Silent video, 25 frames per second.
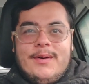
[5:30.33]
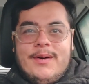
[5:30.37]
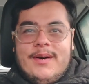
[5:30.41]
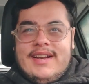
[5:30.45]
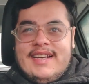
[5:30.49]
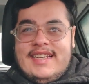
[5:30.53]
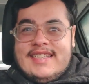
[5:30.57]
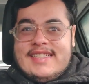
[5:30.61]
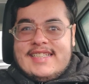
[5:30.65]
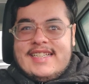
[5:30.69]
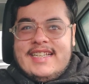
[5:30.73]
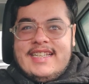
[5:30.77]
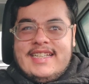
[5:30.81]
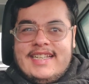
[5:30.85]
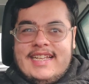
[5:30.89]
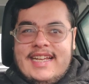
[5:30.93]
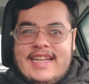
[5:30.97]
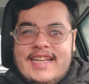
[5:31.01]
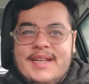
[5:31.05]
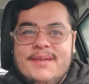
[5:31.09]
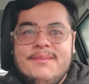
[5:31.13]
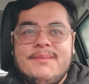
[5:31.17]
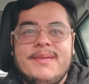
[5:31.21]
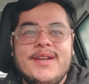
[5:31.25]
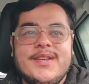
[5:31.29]
ऑनेस्टली
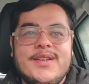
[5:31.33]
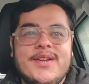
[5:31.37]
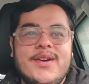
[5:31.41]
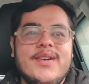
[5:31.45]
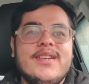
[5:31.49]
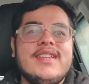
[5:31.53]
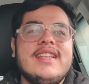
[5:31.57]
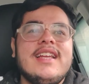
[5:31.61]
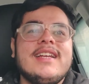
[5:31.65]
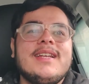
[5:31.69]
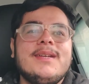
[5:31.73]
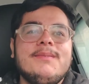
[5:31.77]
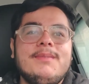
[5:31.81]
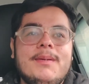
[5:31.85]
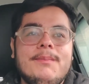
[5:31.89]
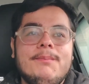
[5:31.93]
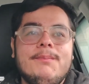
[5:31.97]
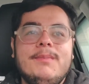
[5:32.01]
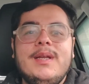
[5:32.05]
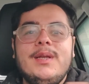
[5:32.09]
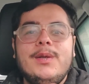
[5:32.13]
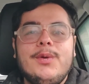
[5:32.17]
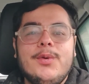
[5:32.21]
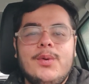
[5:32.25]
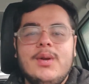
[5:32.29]
नहीं पता होता कि मैं
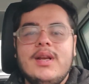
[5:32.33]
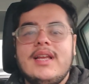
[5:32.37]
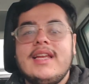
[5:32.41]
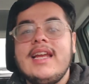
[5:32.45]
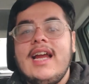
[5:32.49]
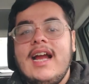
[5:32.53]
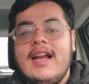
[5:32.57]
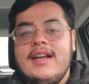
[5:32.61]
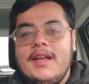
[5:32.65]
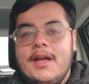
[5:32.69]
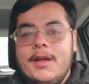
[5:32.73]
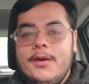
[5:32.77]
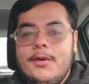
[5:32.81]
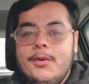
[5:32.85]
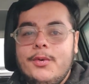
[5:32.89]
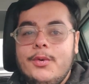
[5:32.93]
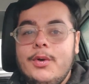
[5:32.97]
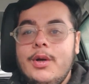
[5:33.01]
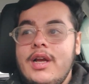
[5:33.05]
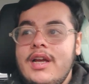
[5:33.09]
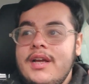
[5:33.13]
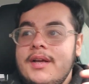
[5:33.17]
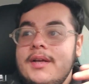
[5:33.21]
बी रोल क्या डालू